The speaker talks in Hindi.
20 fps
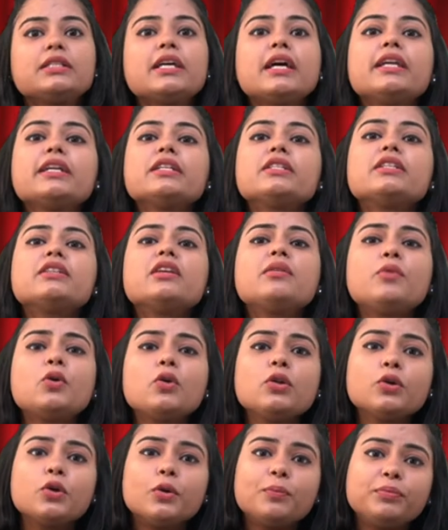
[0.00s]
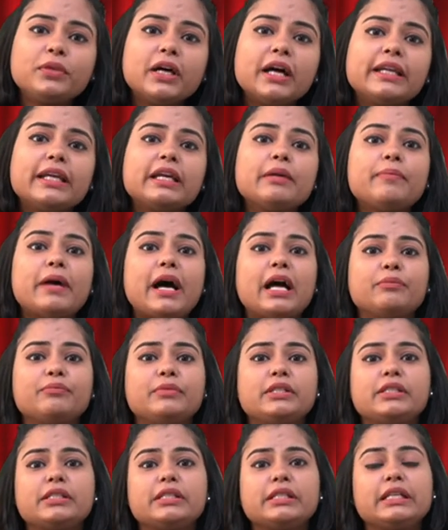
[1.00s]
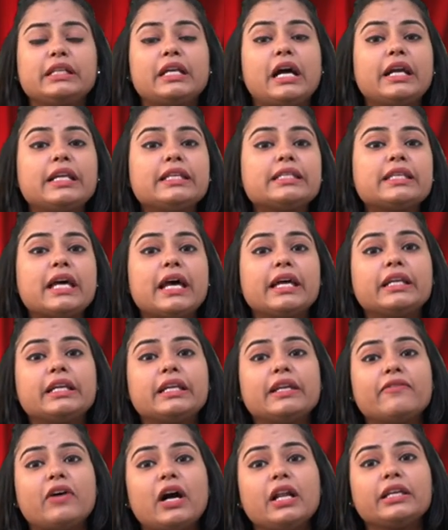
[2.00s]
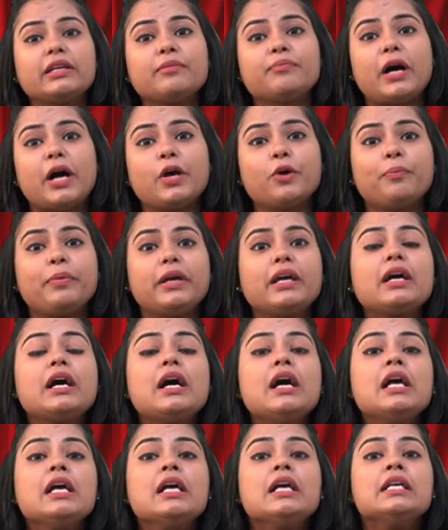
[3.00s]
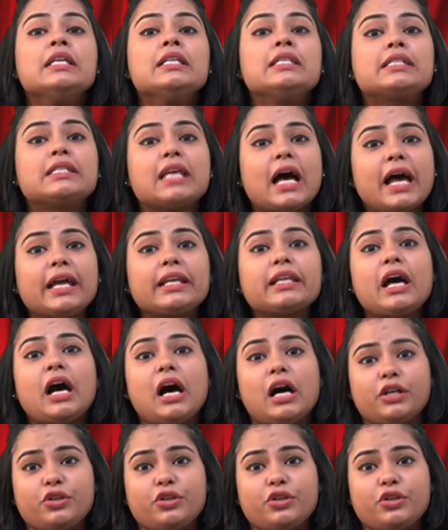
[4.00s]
डायरेक्टर अमोल गुप्ता ने बैडमिंटन खिलाड़ी साइना नेहवाल की बायोपिक साइना